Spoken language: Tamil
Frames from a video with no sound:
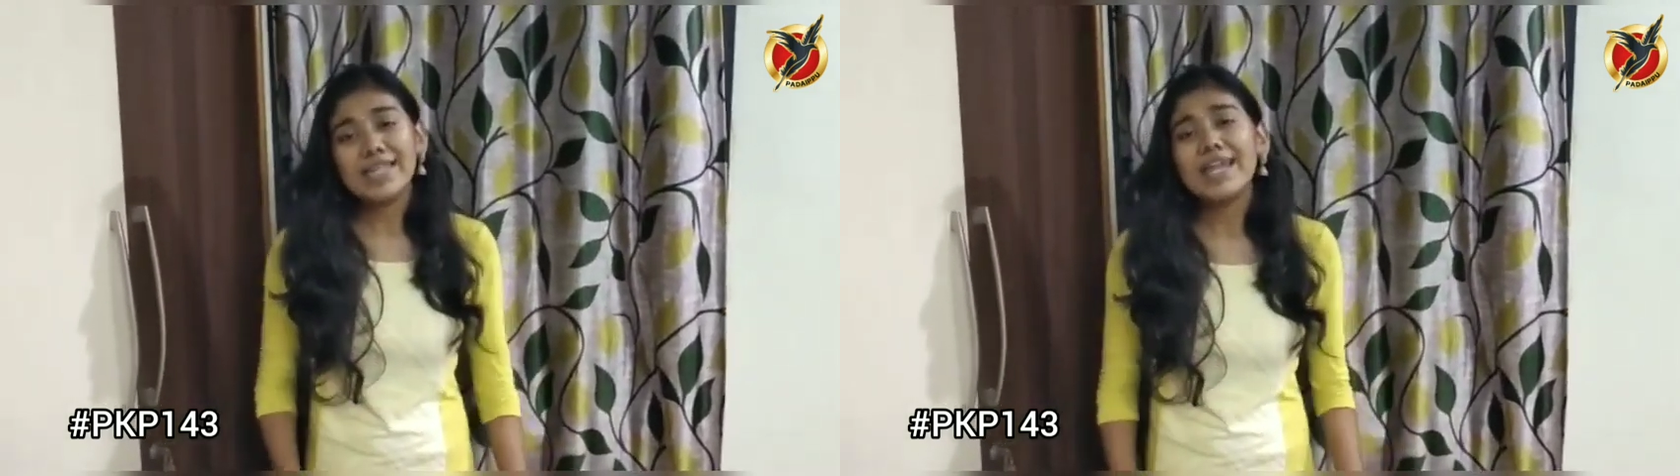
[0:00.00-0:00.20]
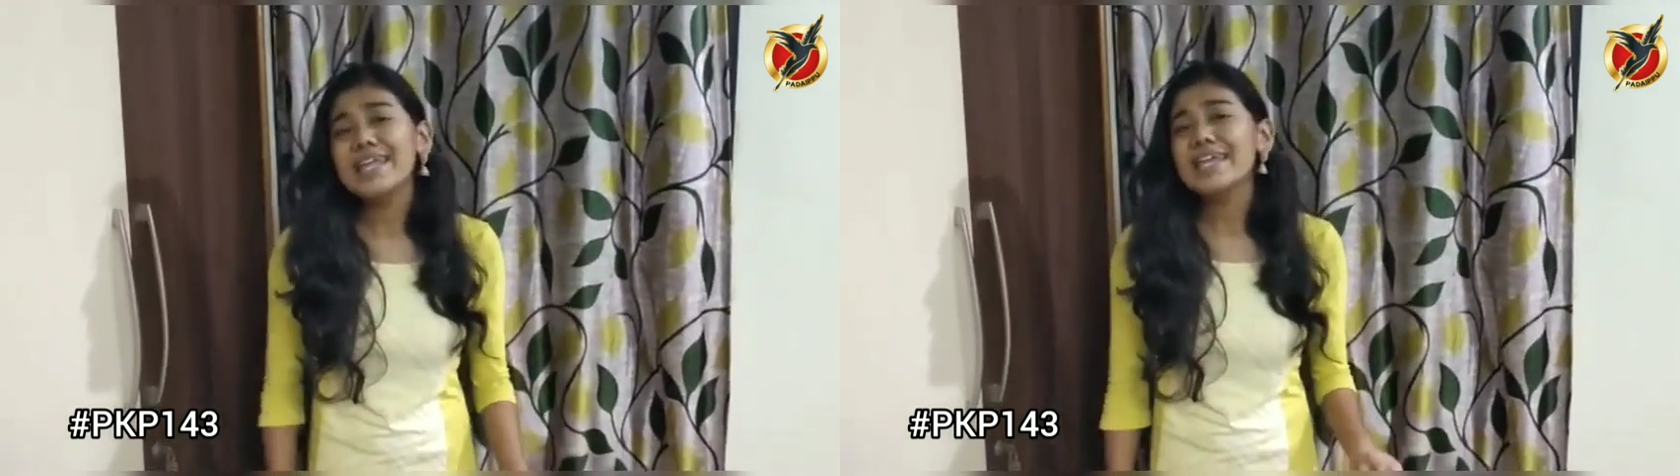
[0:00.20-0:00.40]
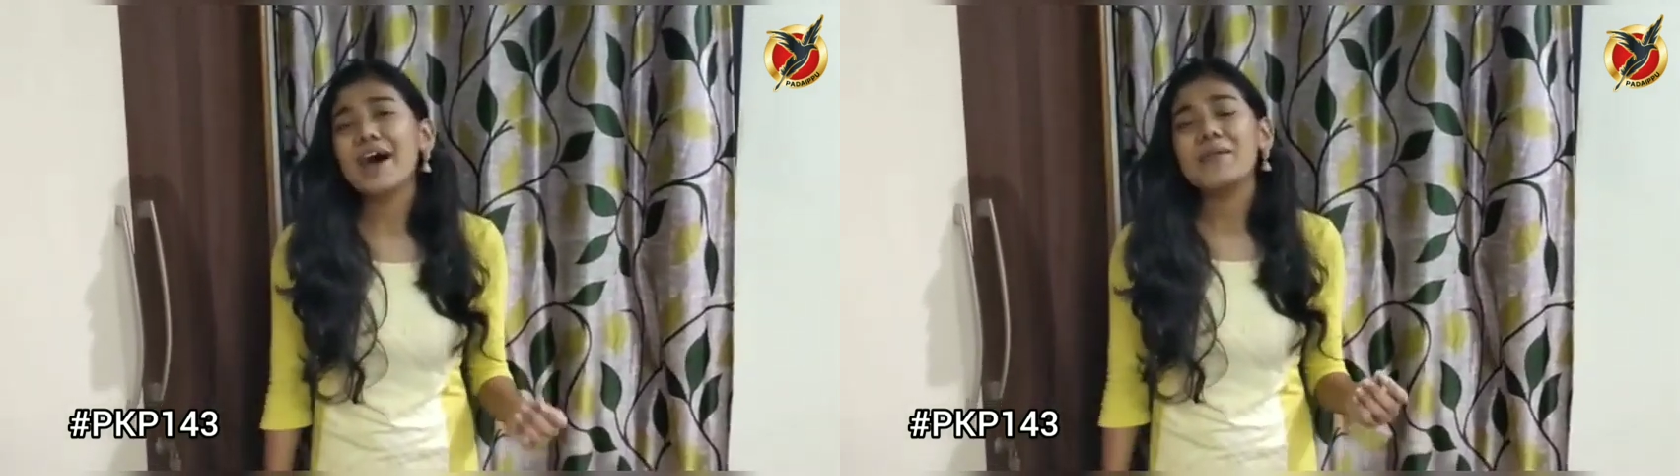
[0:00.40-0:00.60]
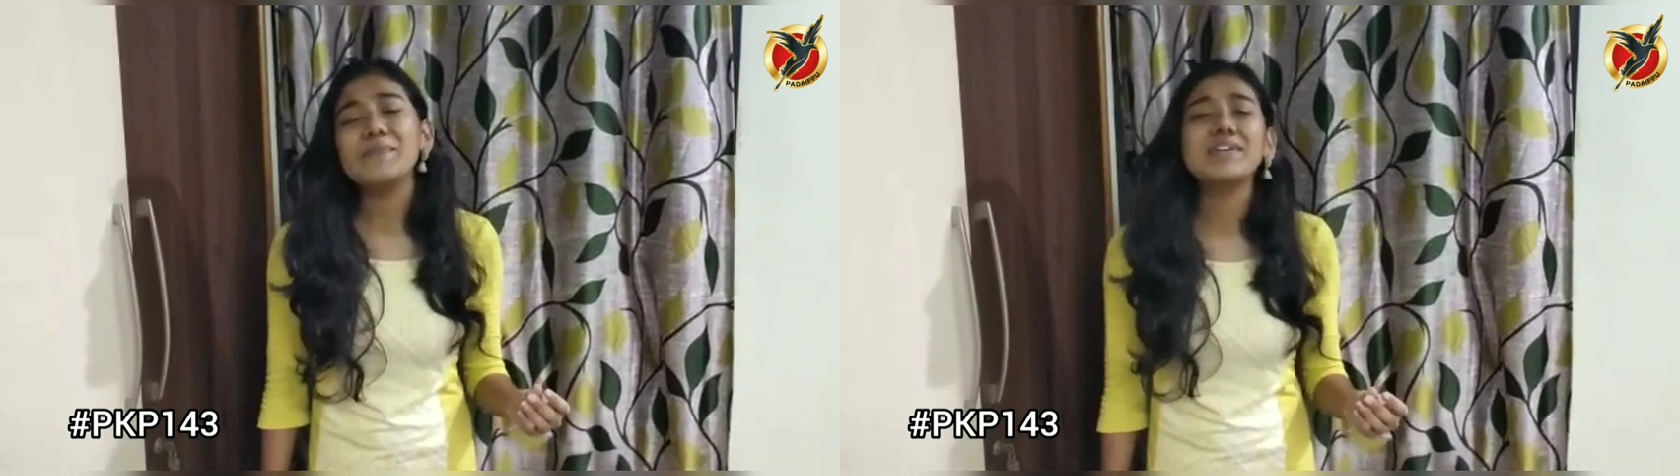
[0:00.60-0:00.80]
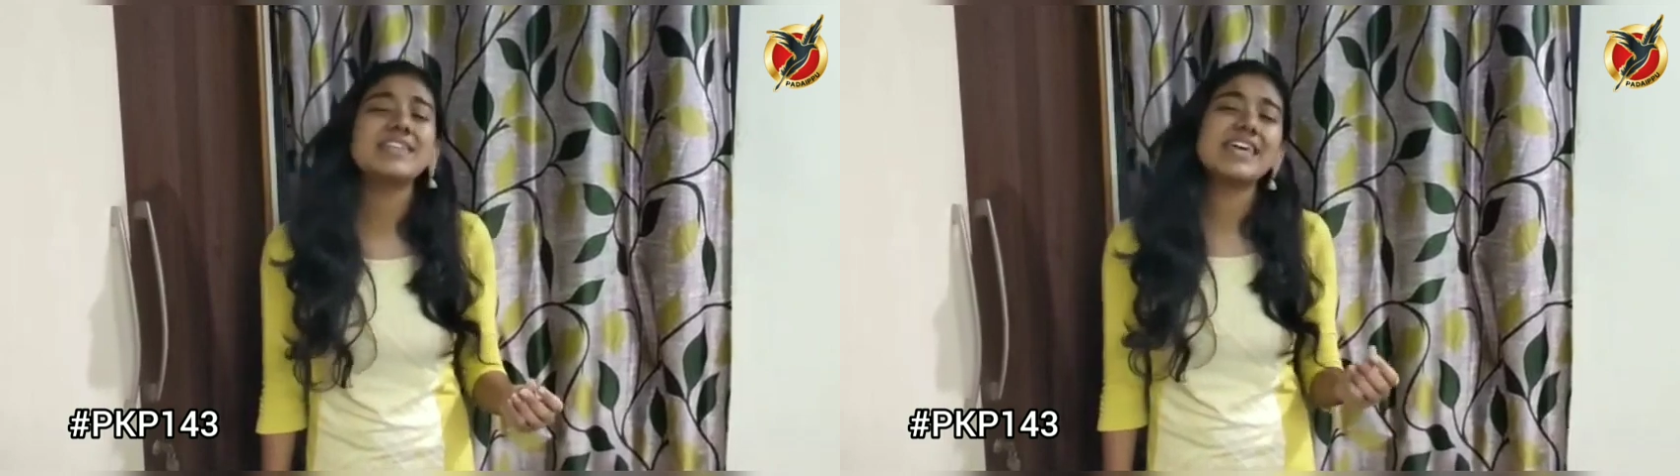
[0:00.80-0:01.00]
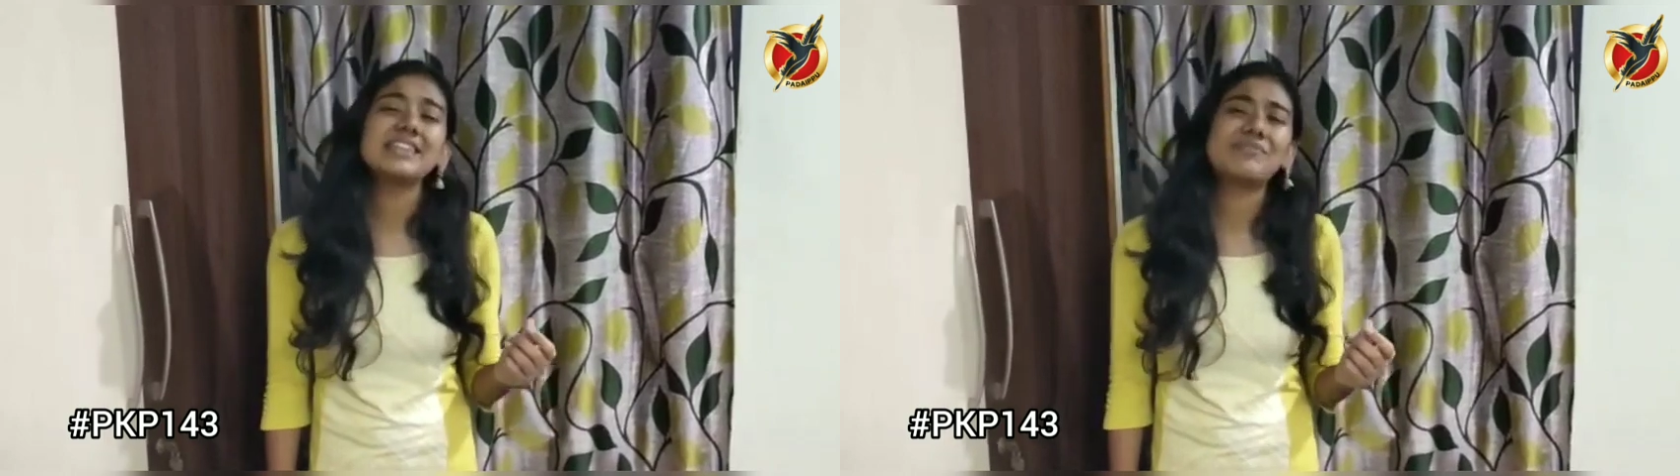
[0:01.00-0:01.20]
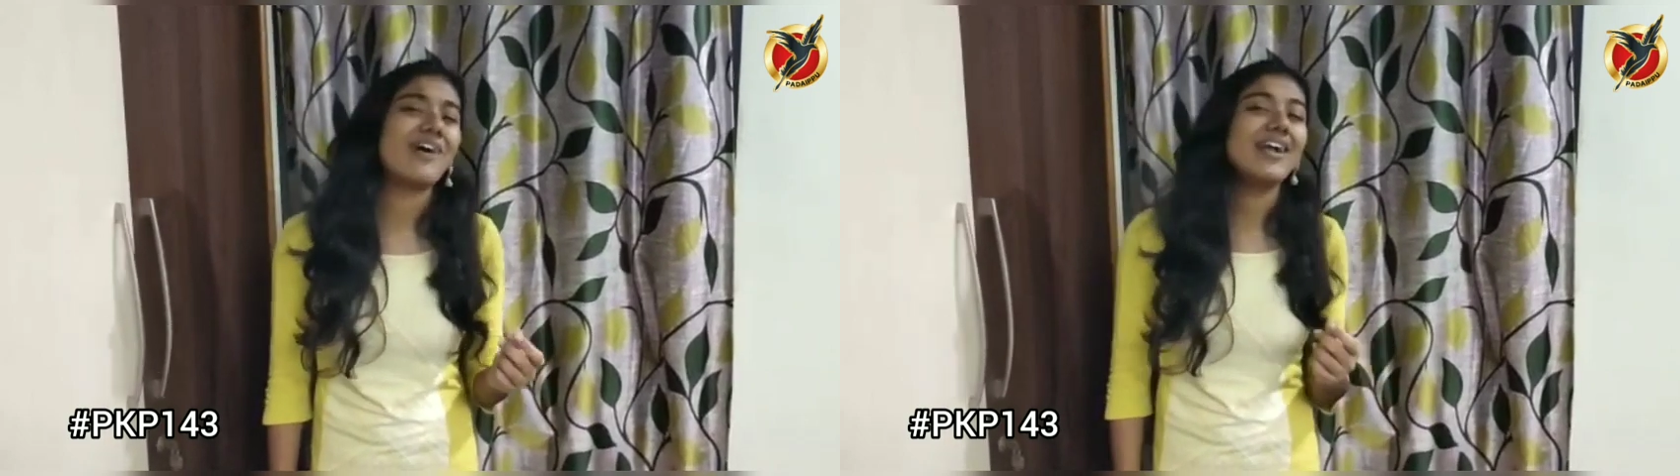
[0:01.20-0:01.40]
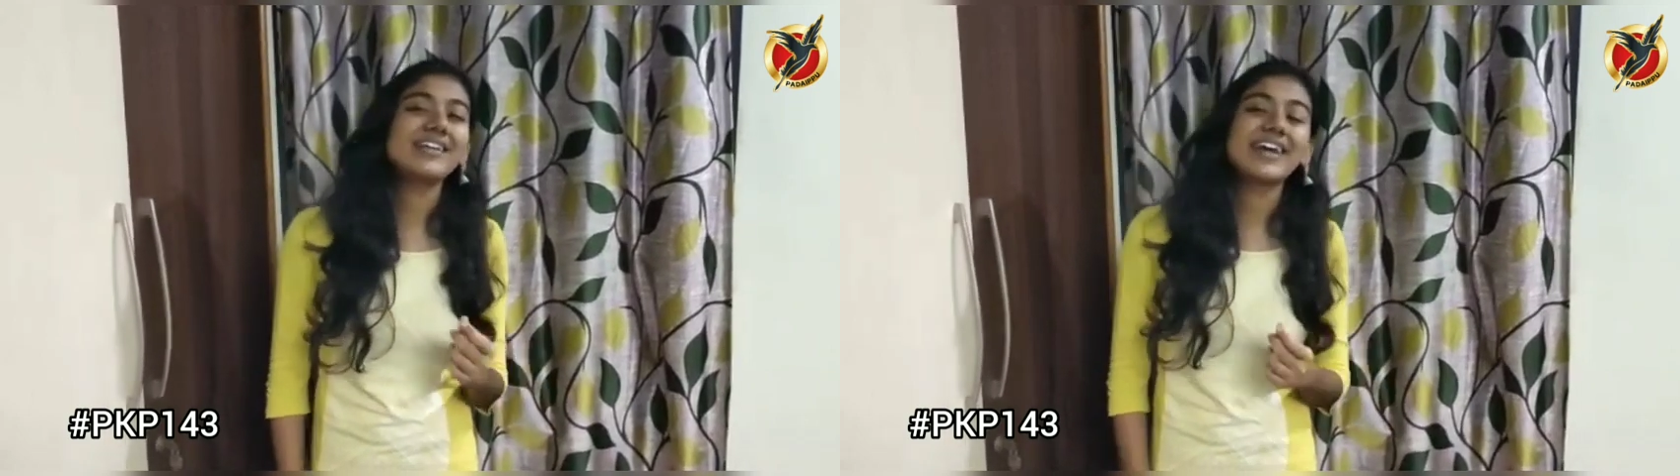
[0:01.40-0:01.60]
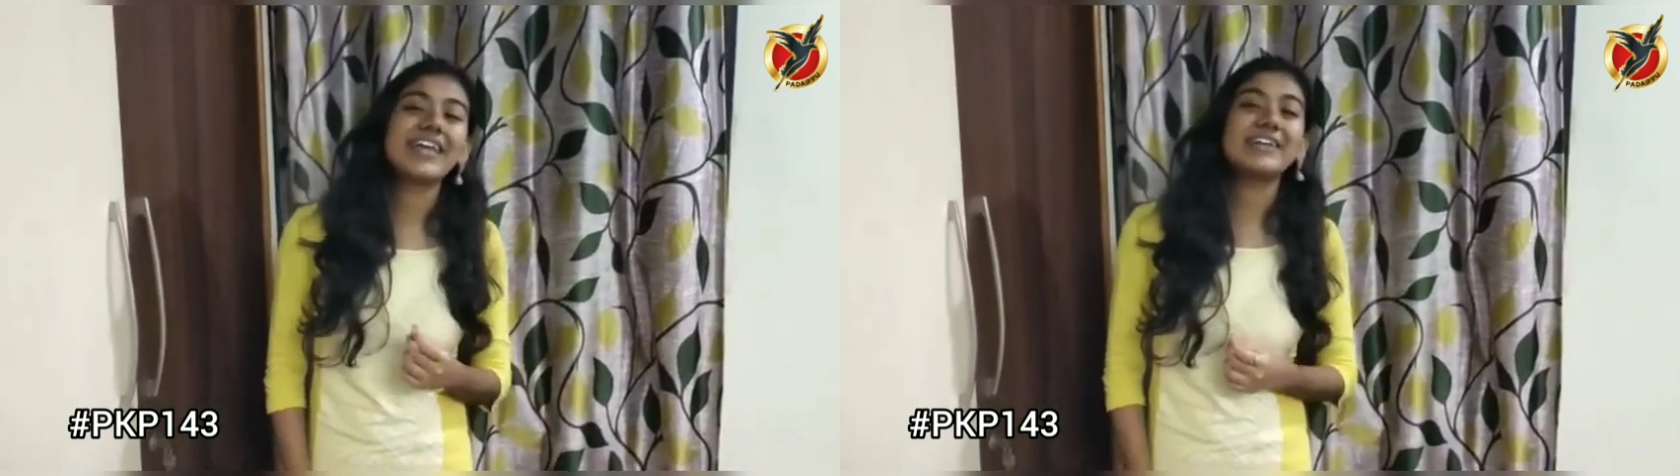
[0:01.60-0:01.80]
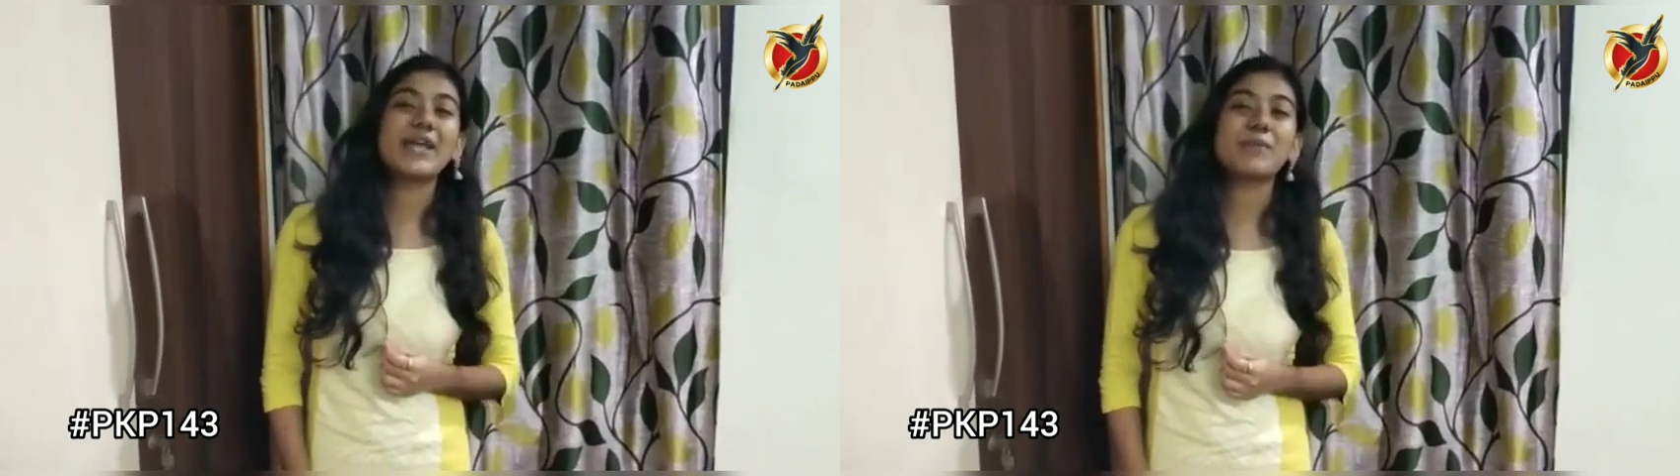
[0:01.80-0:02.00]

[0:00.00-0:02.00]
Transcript: எளிய அன்பு நிறைந்த வாழ்க்கையை